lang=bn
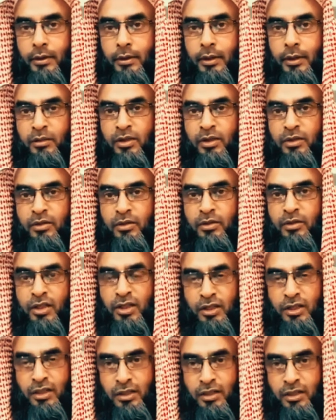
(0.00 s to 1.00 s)
আমরা
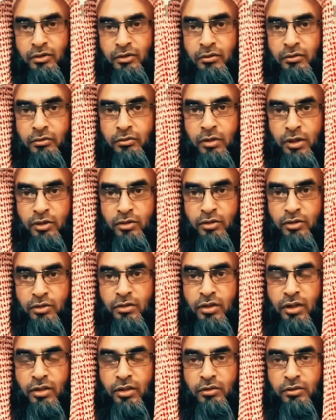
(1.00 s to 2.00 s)
অনেকে কিন্তু কোরআন
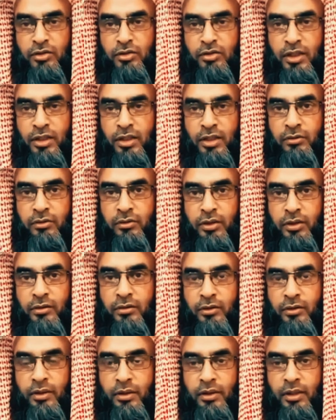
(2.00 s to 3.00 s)
সোনার অনুসারী হয়ে
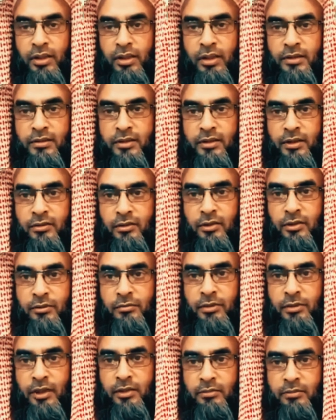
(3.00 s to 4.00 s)
ওই এই রাতটাকে শয়ে
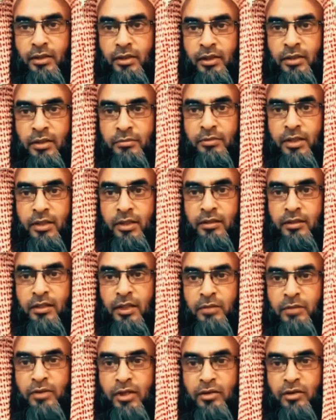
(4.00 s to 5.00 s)
বরাত বলি না বেদাতি
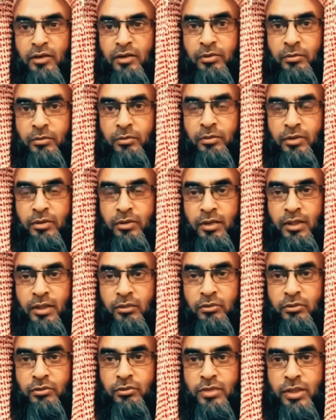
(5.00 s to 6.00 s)
নাম কেন বলবো
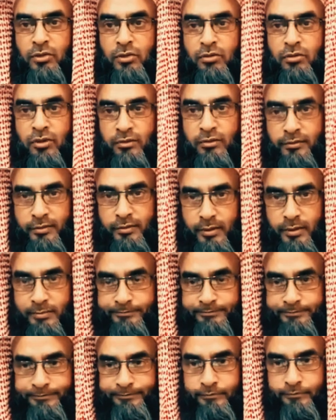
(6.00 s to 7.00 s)
বেদাত উচ্চারণ করে ফেললাম
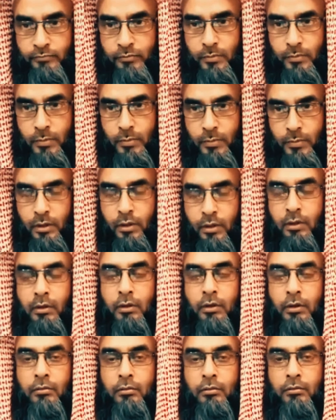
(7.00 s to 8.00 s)

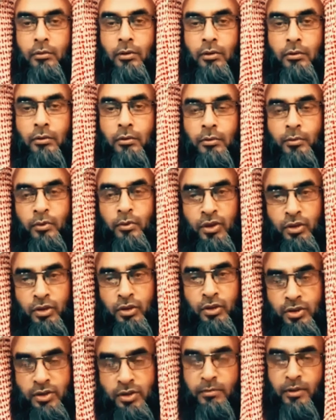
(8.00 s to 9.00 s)
বলবো পনেরো
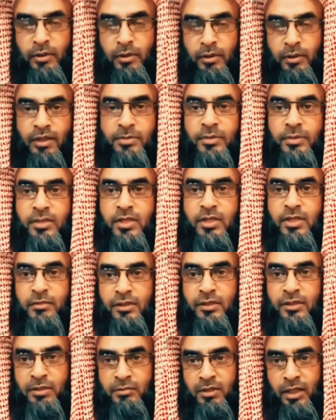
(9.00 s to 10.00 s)
সাবান নিষ্পে
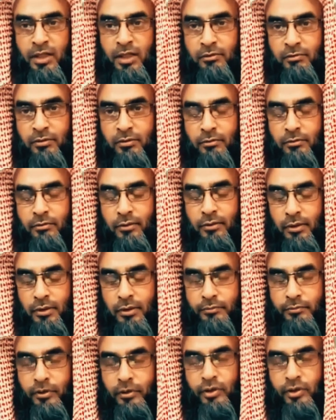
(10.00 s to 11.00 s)
সাবান যেমন আরবরা বলে
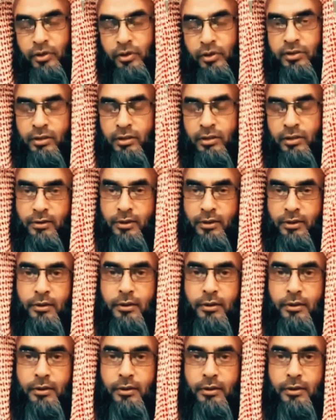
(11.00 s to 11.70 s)
পনেরো সাবান